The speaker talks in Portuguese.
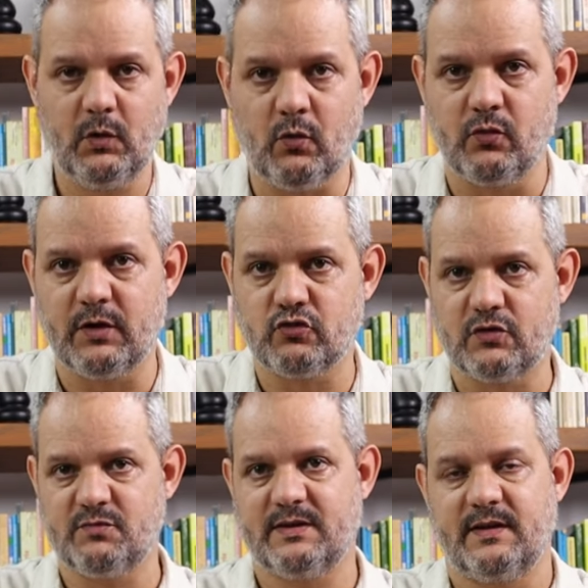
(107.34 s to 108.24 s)
com
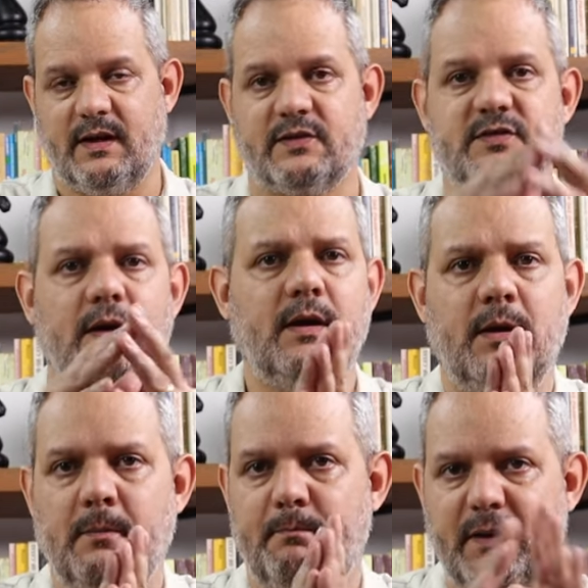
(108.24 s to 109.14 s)
questões materiais
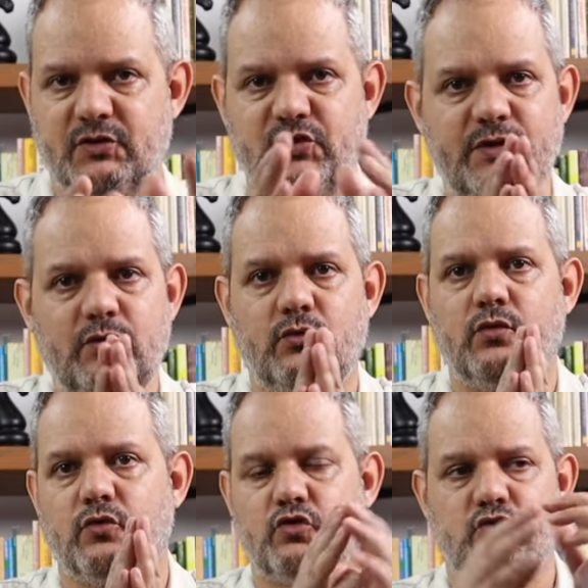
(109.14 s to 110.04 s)

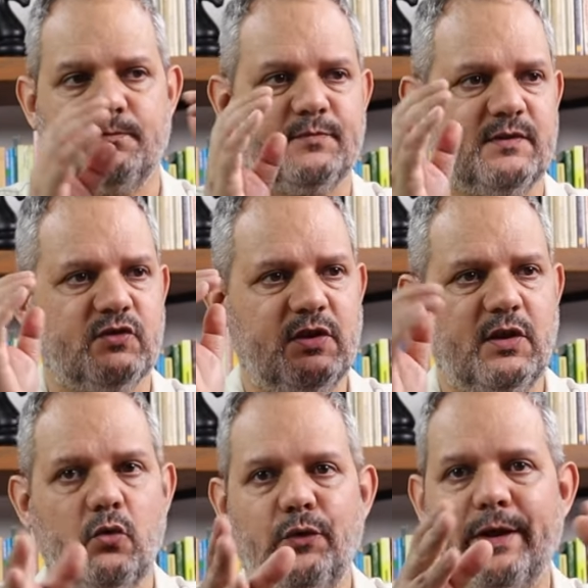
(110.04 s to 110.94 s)
pedidos, se você
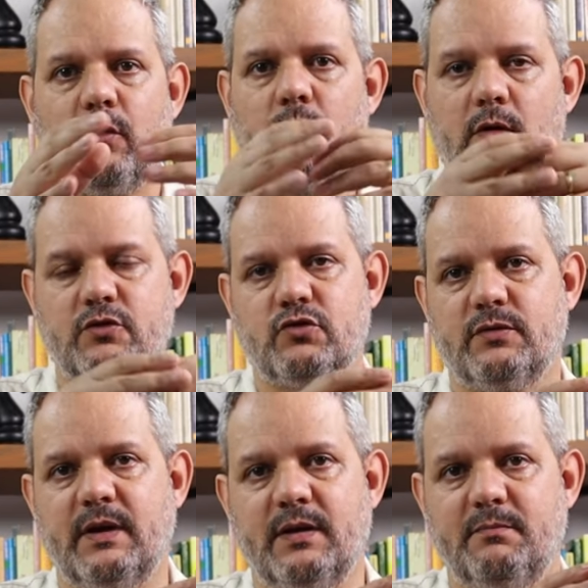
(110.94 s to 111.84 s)
tem um negócio
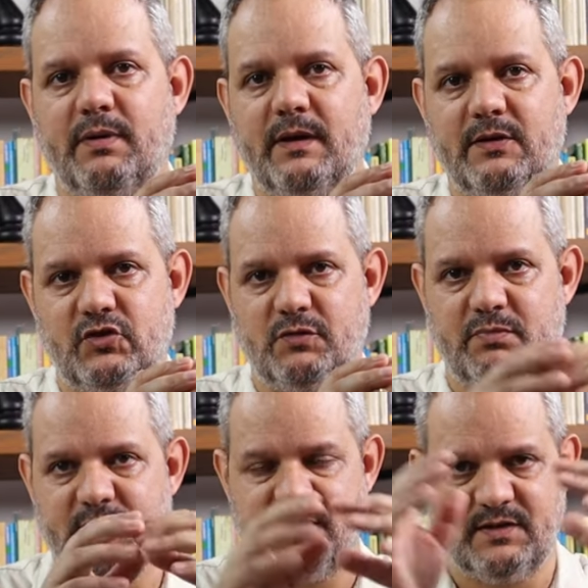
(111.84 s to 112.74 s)
de repente
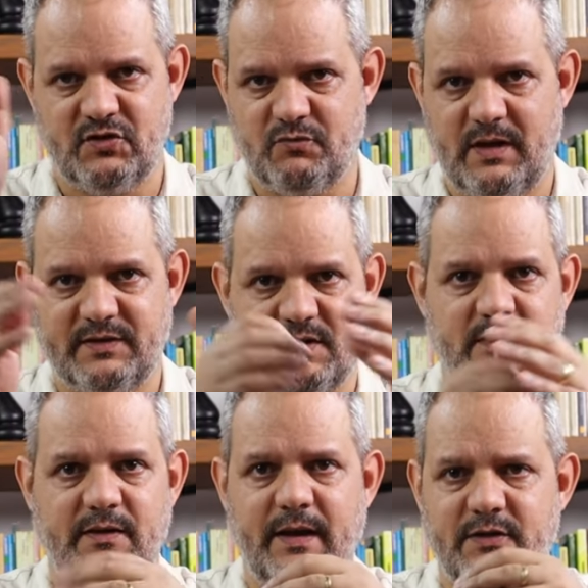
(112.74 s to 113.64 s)
precisa de mais
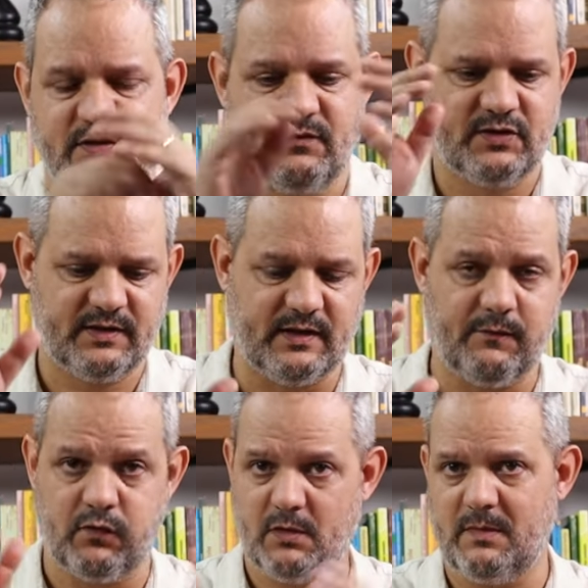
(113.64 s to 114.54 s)
clientes, se você está
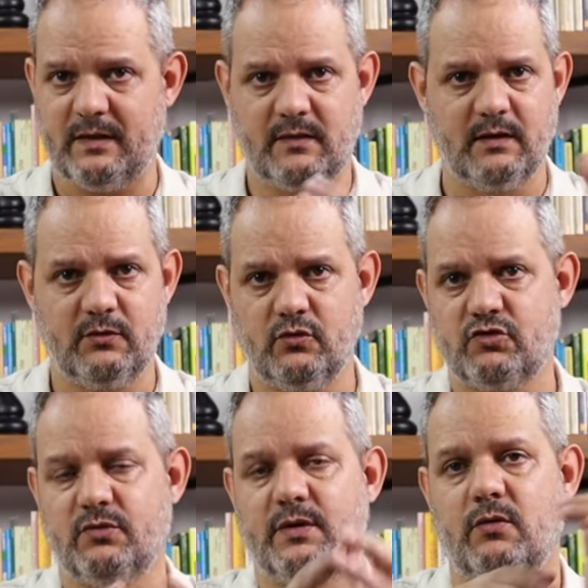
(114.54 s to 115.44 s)
formatando o
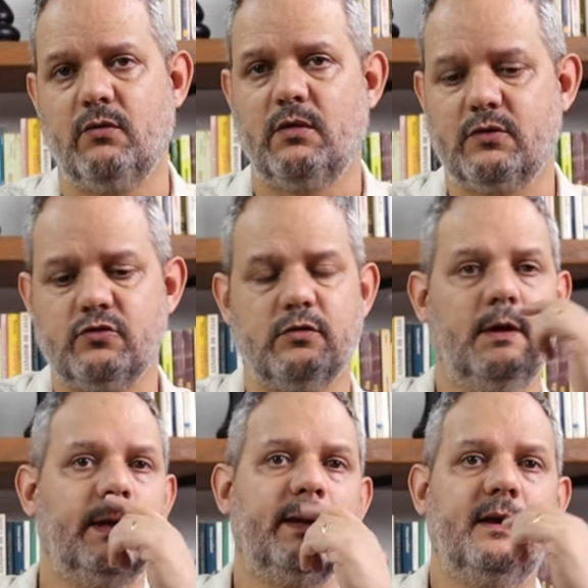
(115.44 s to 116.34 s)
seu negócio,
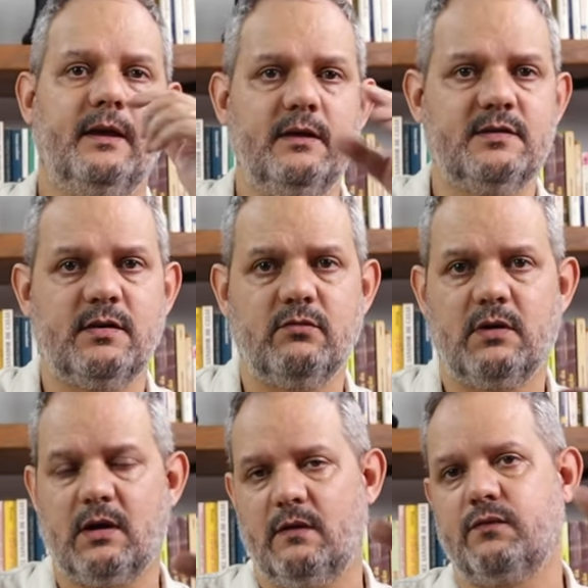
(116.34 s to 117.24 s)
esse é um
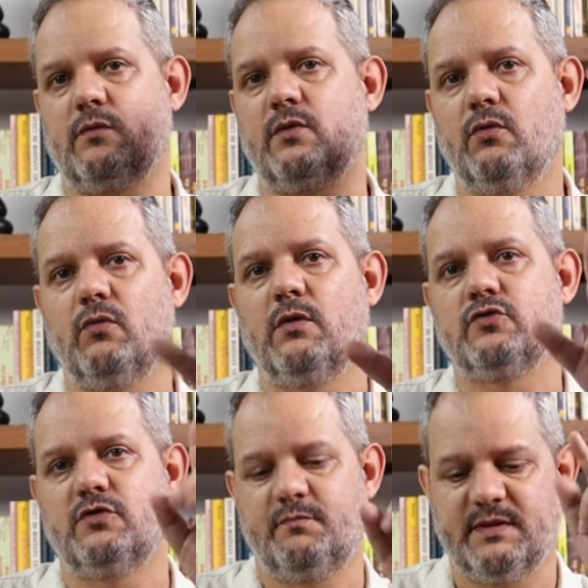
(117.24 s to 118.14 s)
gráfico que eu
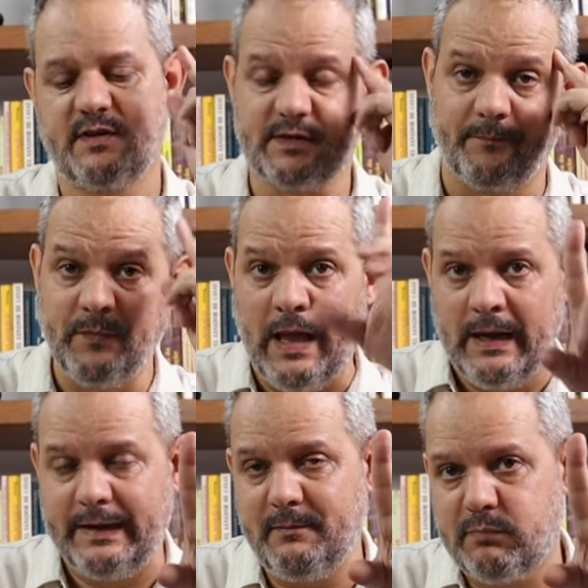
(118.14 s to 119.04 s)
gosto de pesquisar.
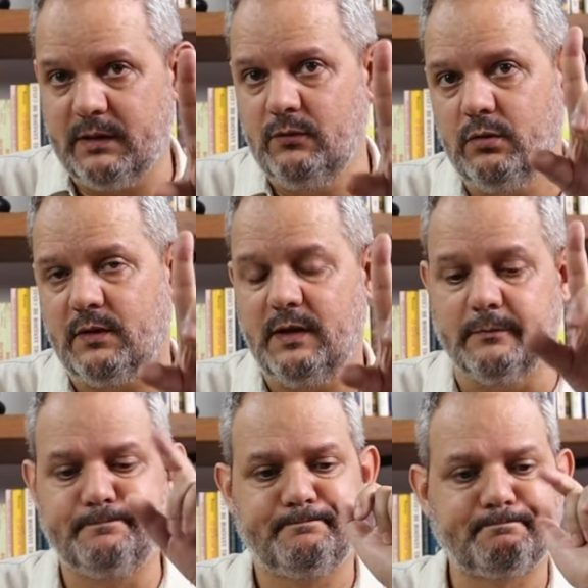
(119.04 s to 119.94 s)
Lembrando
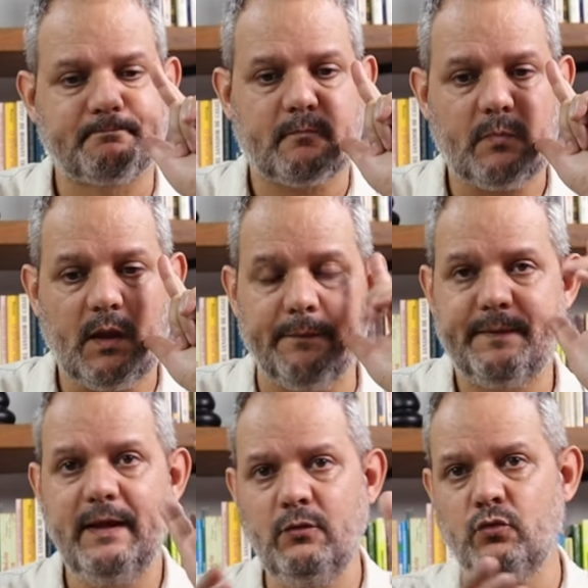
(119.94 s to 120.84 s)
que
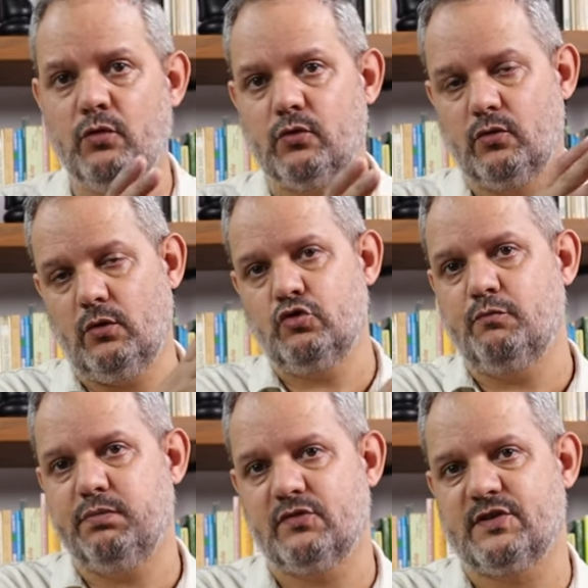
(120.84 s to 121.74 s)
dentro do nosso
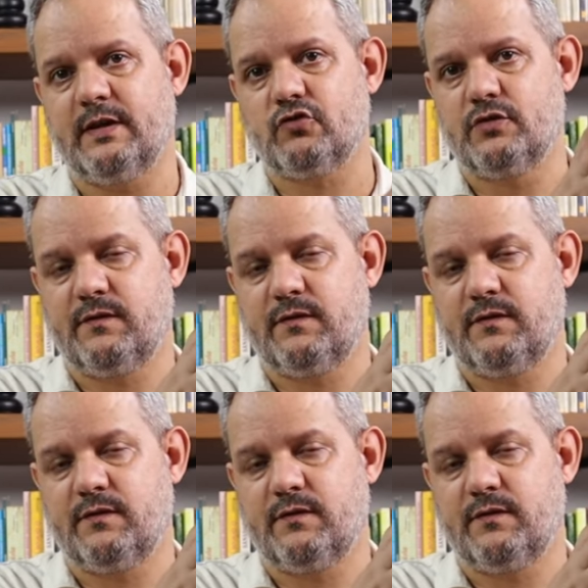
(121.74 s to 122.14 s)
processo de